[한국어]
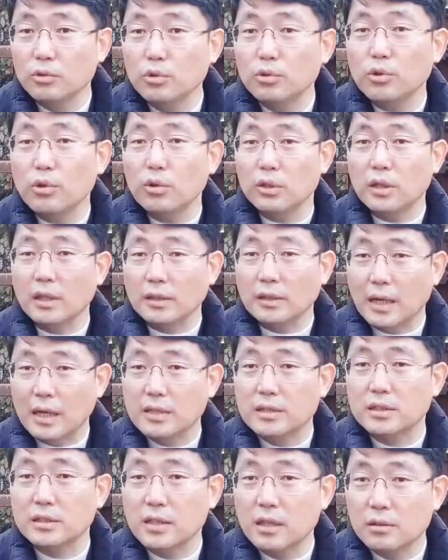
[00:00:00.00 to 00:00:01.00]
육 개월이나 다
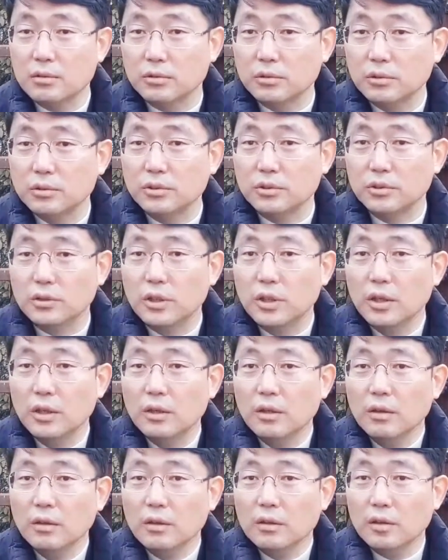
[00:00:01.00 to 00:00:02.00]
지나고
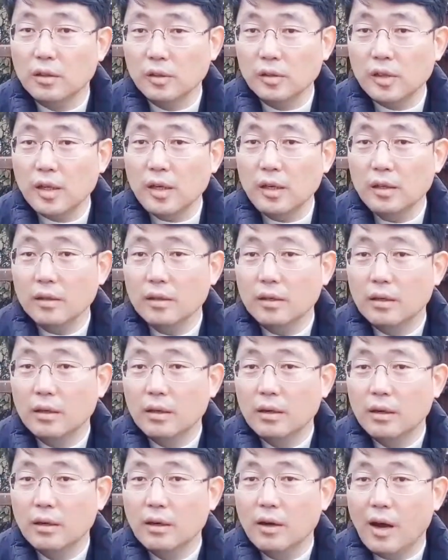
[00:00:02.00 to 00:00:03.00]
그런데
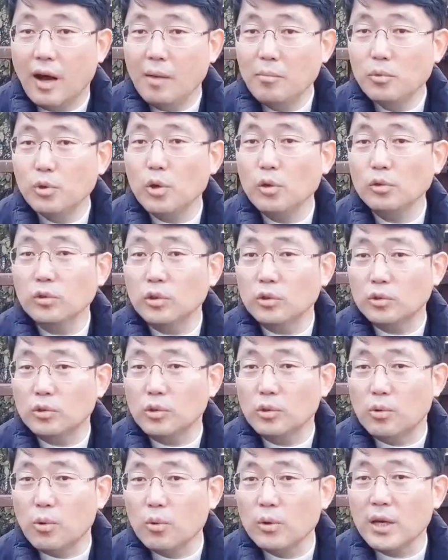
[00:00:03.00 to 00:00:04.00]
아무런
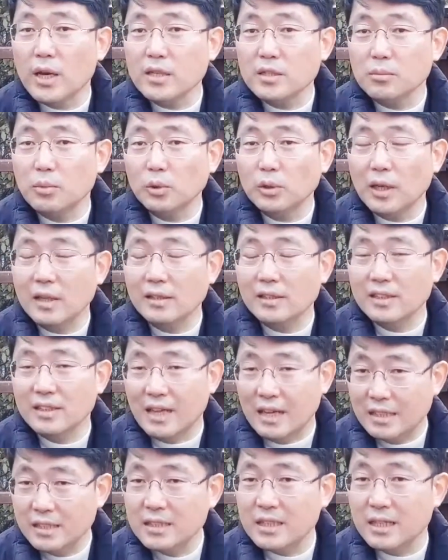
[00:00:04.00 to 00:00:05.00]
것도 공개하지 못하는 건
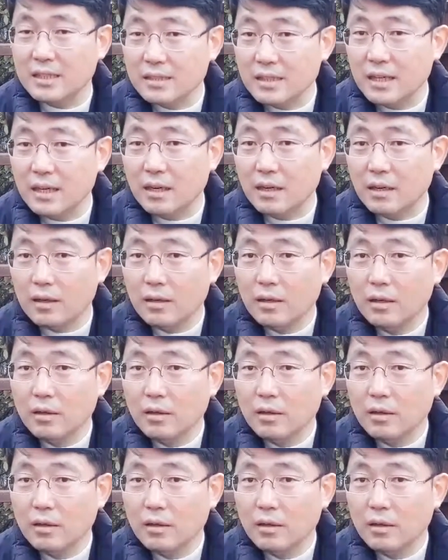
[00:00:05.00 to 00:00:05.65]
아니지 않냐.